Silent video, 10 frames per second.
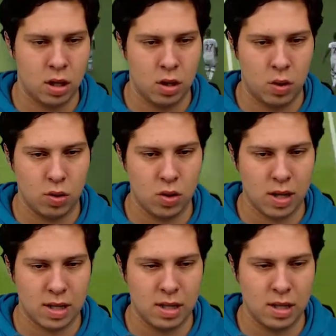Und solange
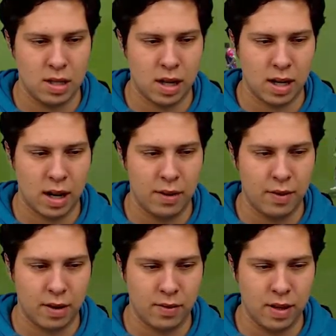es jetzt hier nicht direkt
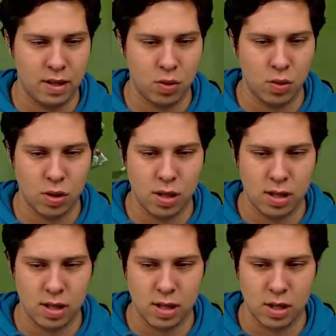anfängt, wieder zu rückeln,
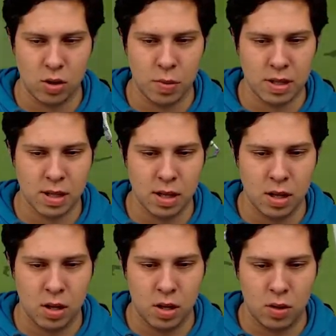ist das ja noch besser.
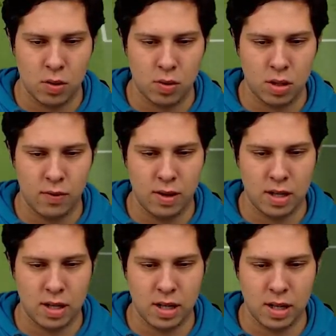Und wenn
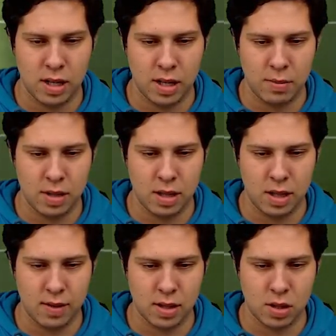ich es hinkriege, ein bisschen
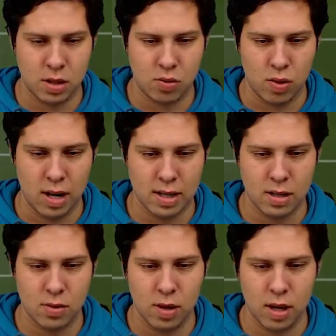hier was zu
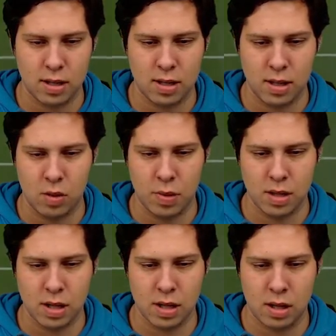reißen sogar, dann ist es ja noch
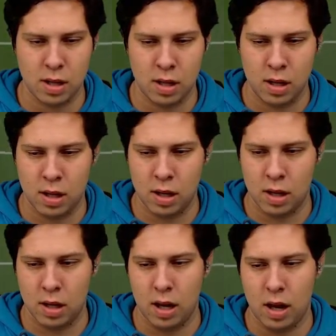besser.
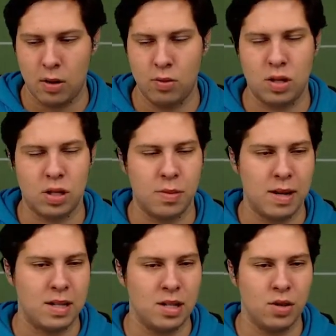Ja gut, das war
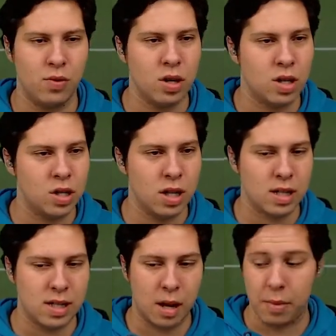jetzt nicht so wirklich
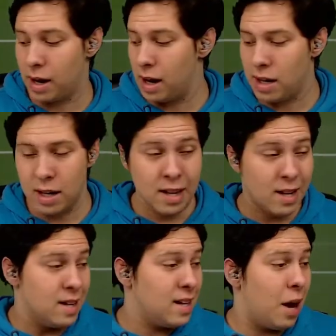gerissen, aber egal.
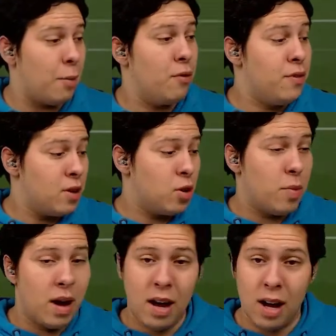Naja, aber auf jeden Fall
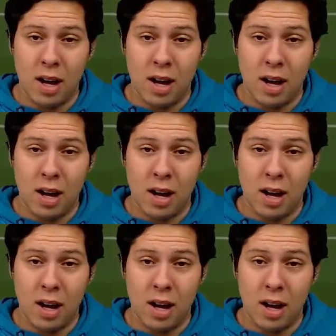nochmal,